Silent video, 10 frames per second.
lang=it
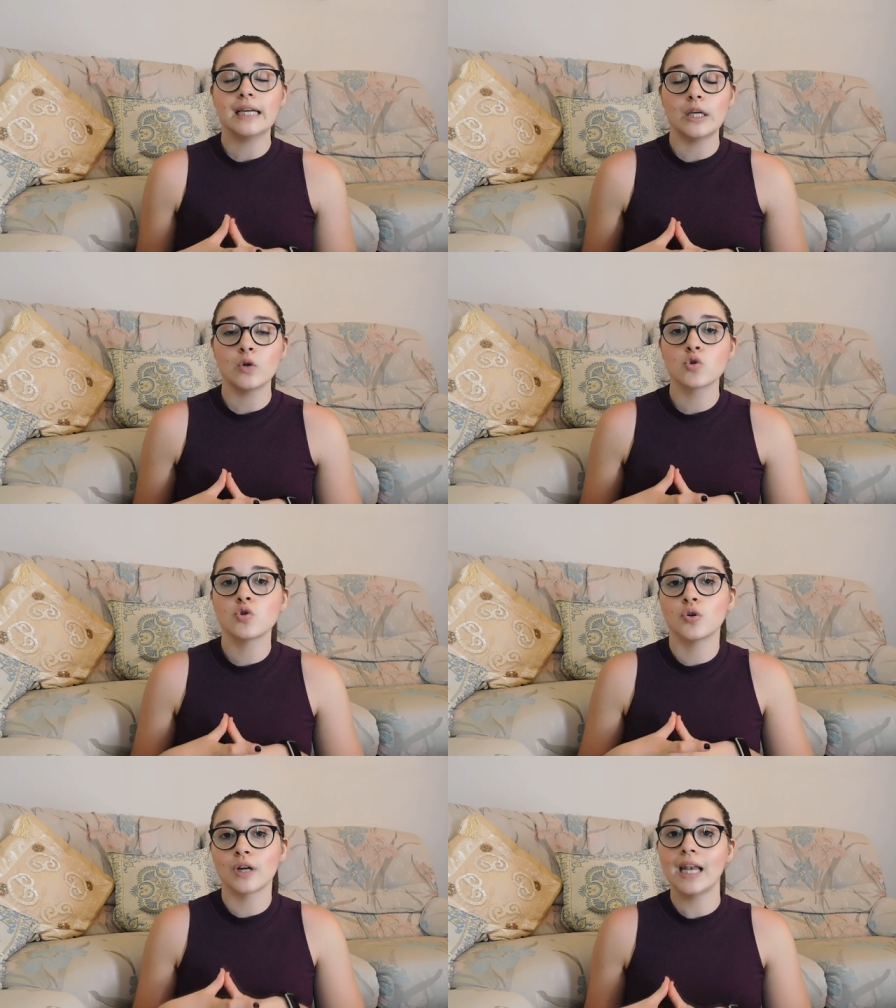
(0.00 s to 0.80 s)
che non
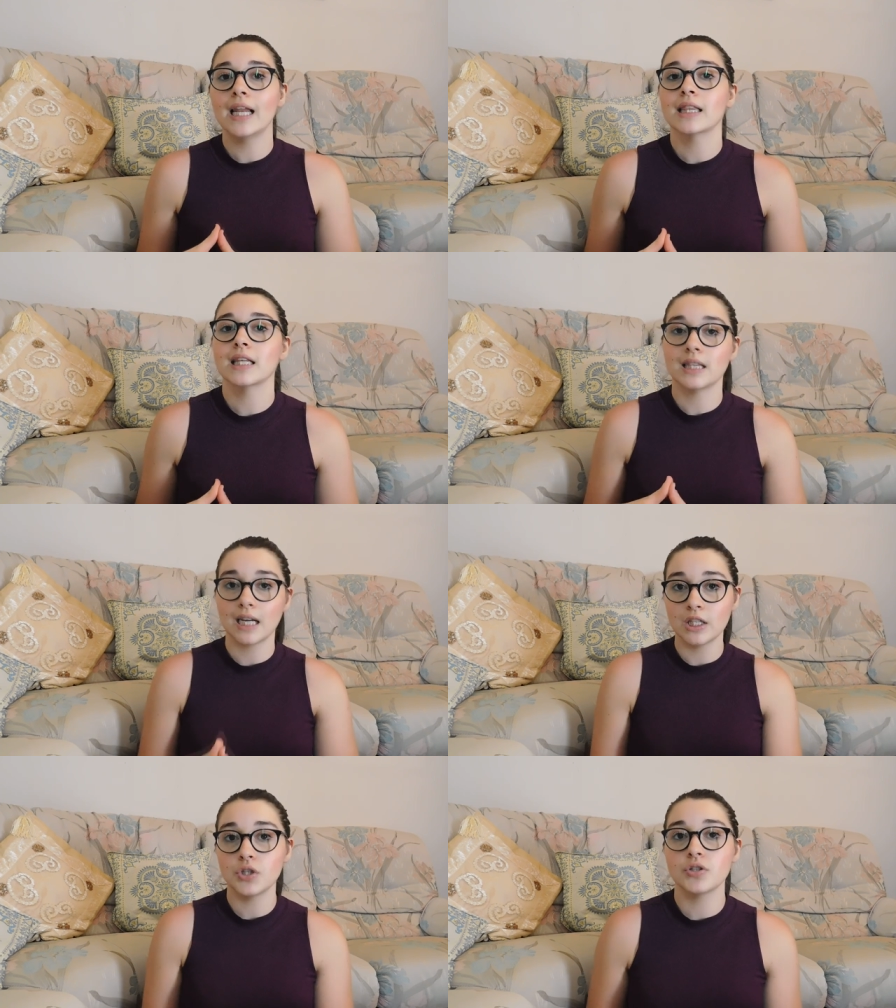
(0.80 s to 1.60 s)
sono gallette
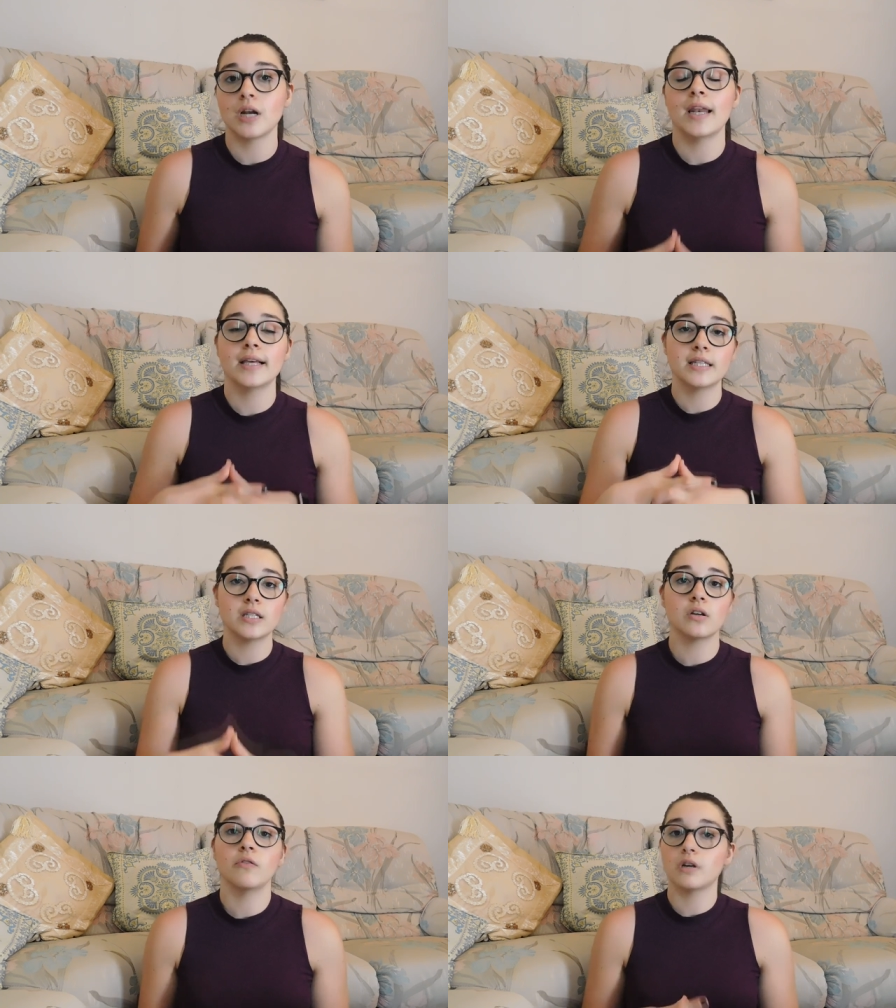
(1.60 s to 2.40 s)
tradizionali che
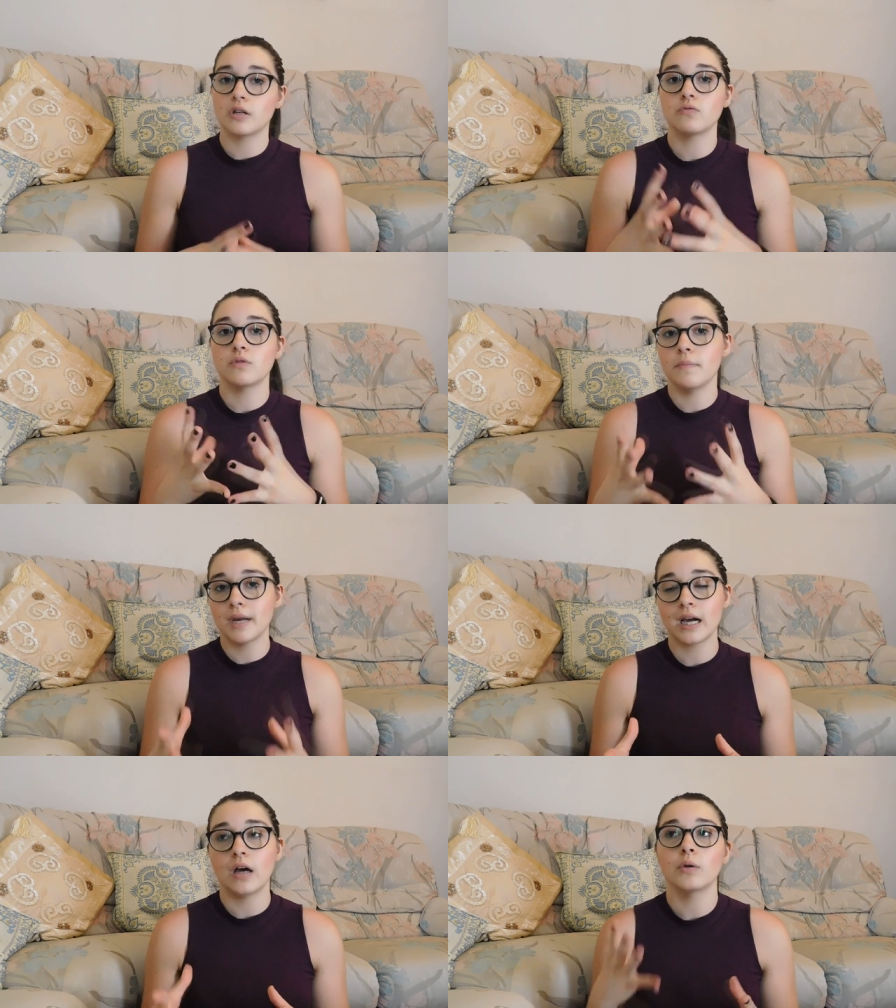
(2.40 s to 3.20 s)
si trovano al
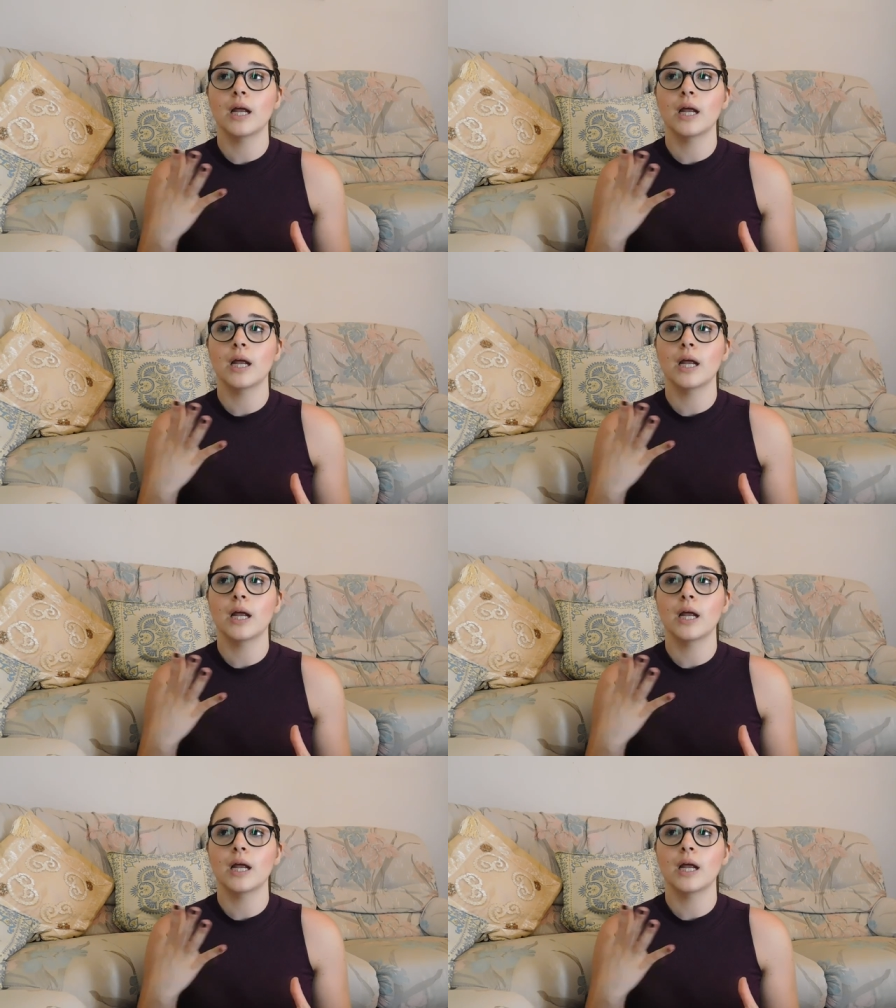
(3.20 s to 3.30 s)
supermercato,